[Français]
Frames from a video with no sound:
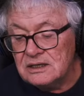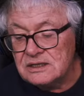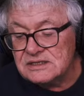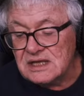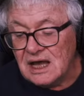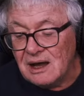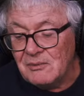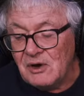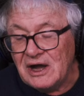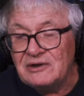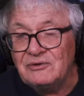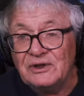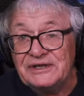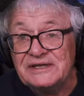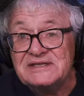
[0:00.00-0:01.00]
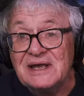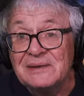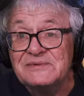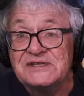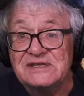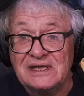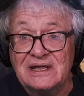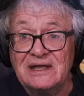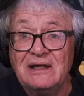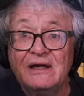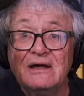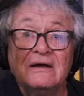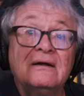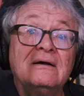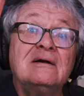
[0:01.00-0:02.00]
Someone wanted something.
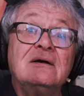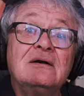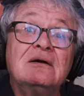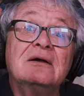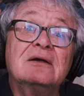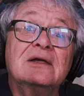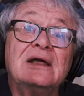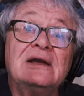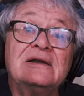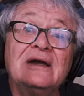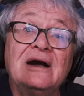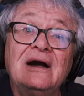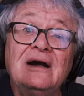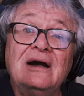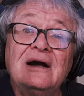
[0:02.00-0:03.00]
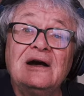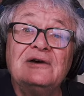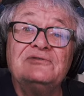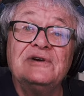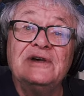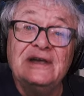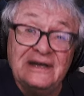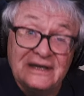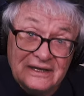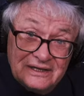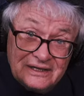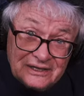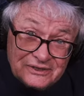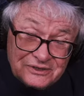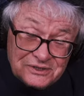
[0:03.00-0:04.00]
Quelqu'un a fait
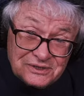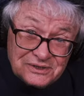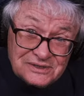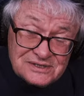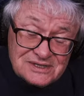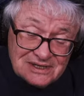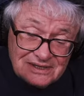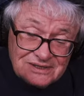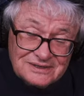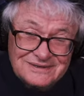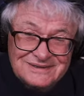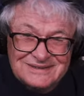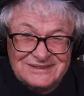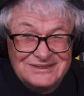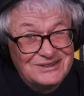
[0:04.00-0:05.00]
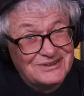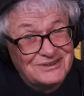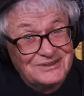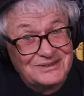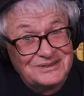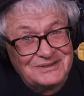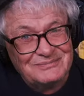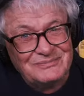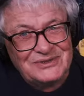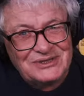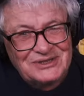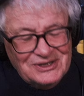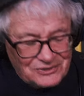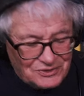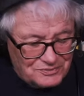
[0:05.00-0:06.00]
quelque chose. Oh,
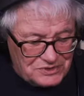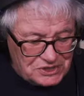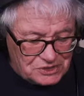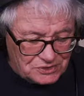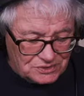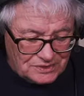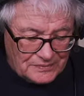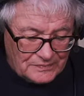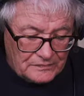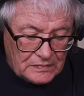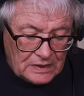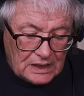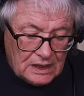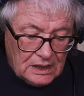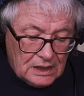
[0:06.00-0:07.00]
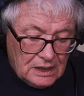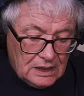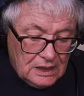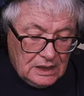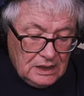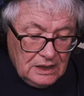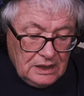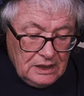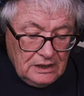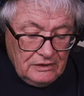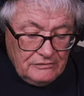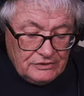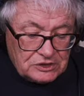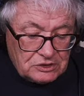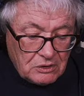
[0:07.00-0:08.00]
petit écho michaud.
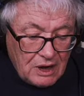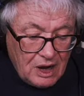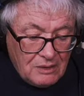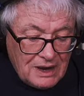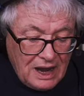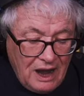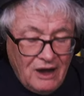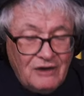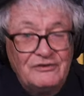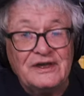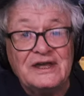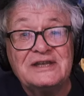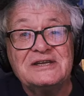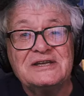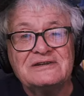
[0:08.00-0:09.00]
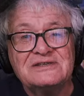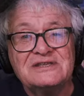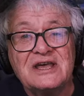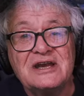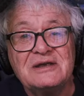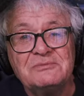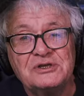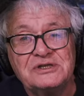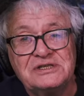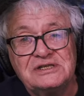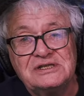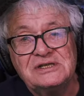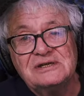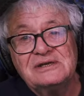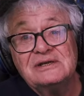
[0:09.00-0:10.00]
The trauma of hating a
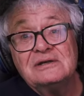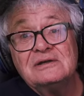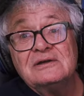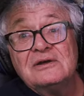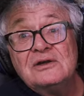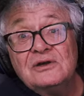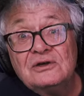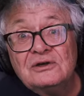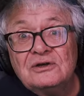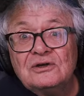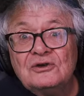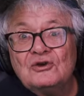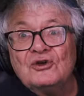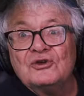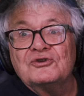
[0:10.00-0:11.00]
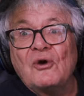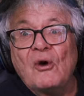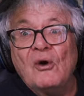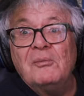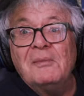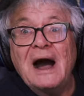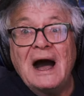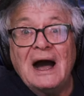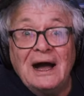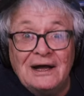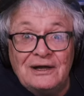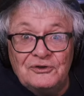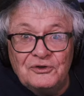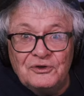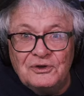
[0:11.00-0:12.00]
celebrity. Le trauma
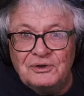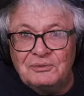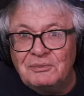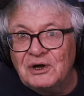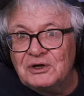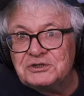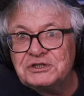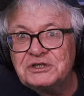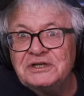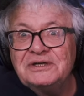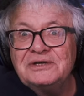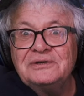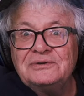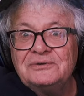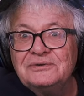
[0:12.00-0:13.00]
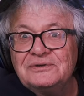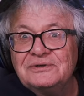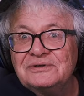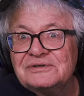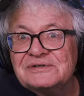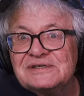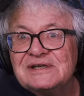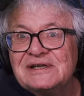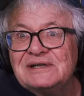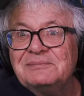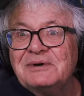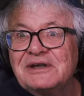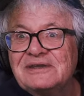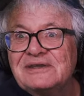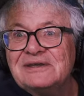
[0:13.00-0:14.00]
de manger une
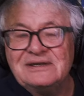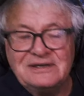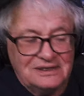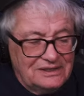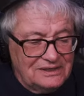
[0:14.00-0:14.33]
célébrité.